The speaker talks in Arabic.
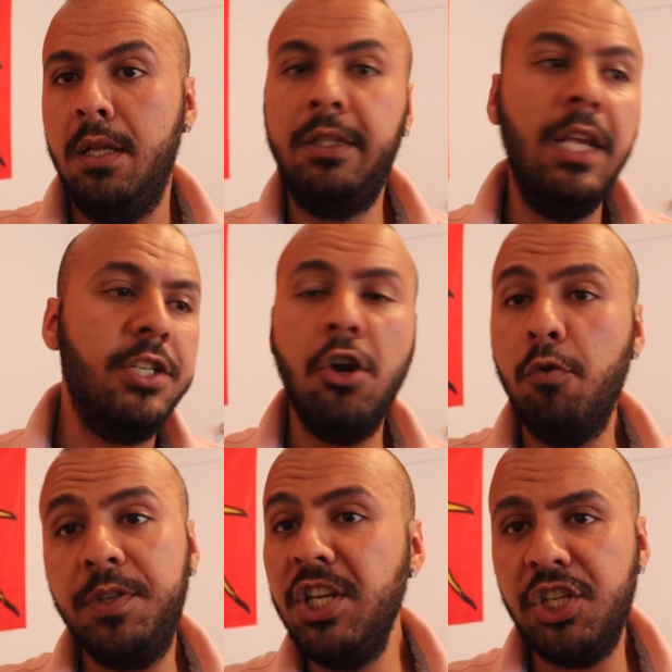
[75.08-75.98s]
انت
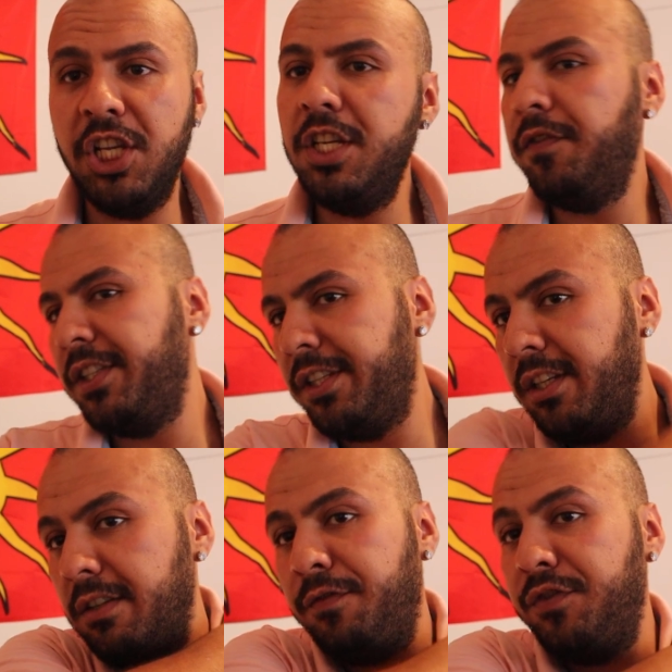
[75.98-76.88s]
جاوبتي نجحتي في
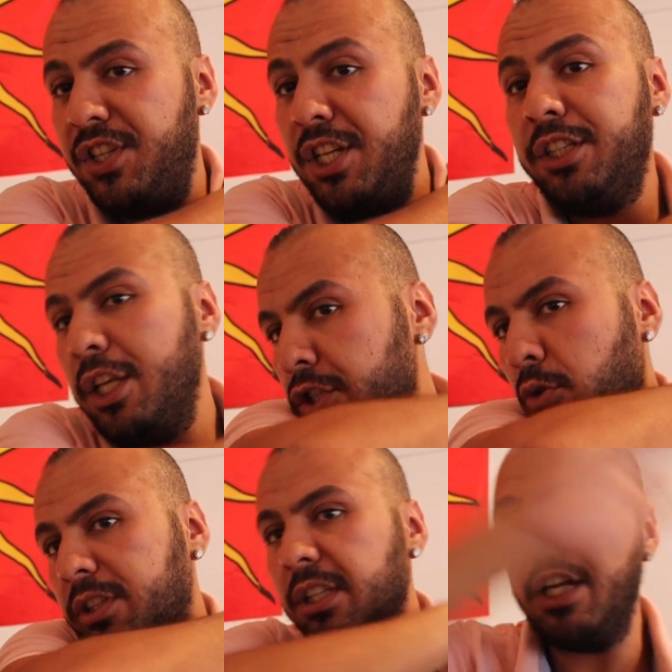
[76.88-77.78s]
في شي تيست
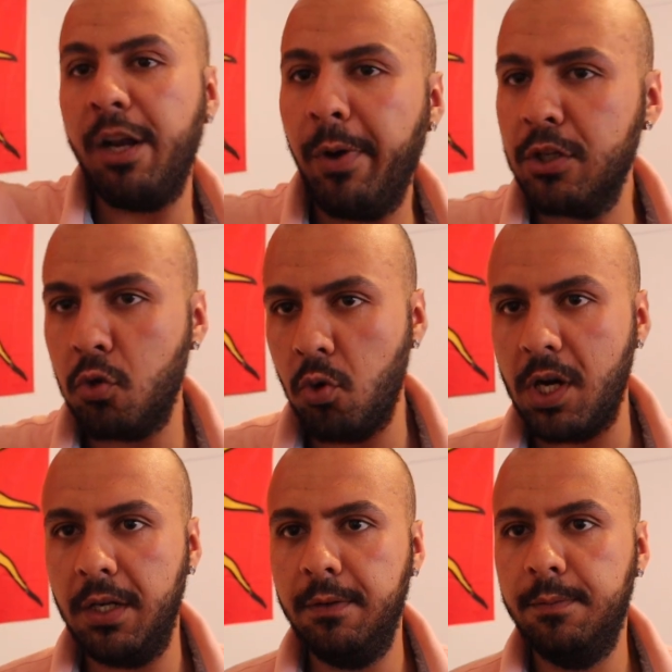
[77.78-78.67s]
وعطيتيها
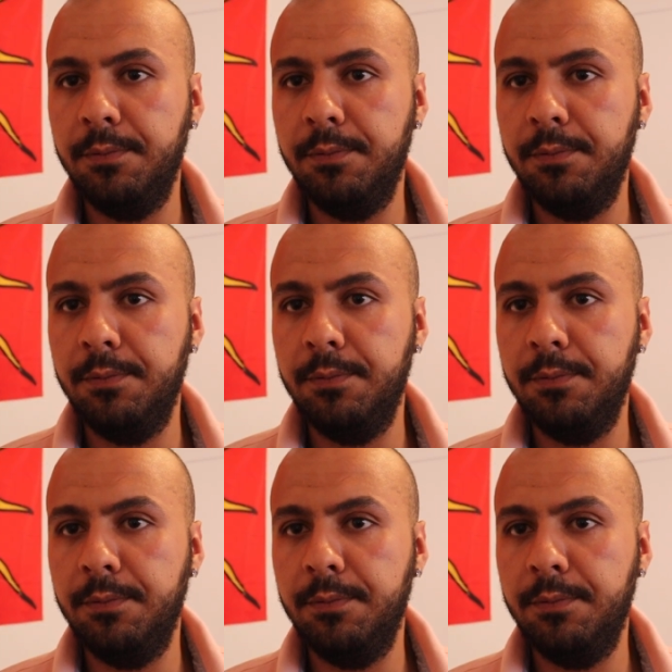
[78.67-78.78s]
البازوكا